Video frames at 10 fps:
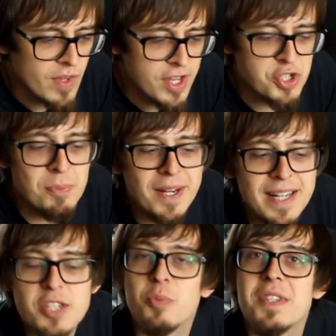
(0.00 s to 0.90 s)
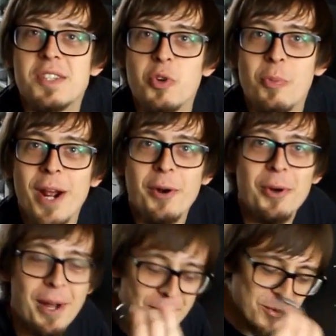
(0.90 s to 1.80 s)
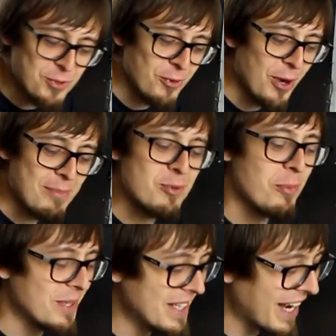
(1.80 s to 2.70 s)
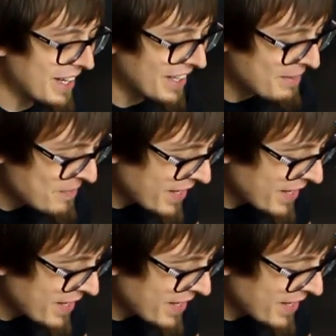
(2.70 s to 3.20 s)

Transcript: Jeszcze magnesu mi z tyłu brakuje. Już w ogóle byłoby idealnie.